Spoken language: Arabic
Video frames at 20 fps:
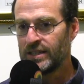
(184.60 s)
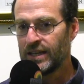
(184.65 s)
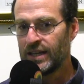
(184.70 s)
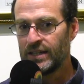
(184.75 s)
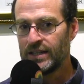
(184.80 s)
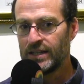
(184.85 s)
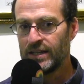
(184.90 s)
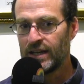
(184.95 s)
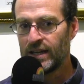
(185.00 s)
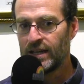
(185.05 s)

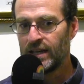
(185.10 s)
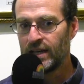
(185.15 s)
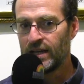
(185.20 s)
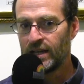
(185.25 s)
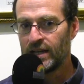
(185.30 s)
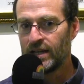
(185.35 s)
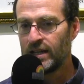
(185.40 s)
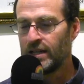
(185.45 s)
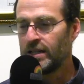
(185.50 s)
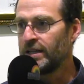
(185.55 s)
ديالي على
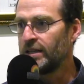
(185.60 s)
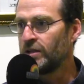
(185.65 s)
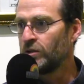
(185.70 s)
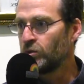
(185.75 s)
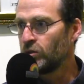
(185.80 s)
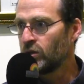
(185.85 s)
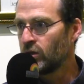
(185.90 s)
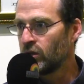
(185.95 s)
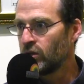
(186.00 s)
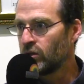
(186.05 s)

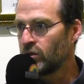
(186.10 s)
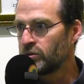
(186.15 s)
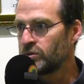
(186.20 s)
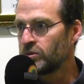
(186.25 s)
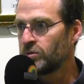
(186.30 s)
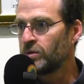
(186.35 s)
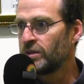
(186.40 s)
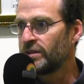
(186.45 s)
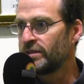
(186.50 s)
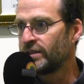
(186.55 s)

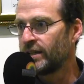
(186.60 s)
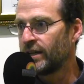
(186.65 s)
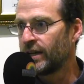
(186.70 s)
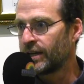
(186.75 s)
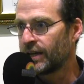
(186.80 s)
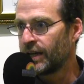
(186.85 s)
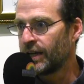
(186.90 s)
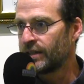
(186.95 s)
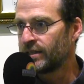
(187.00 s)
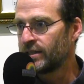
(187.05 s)
الهلولوت
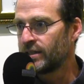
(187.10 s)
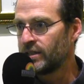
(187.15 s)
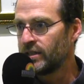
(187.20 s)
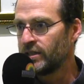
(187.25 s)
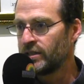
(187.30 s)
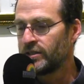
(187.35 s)
والزيارات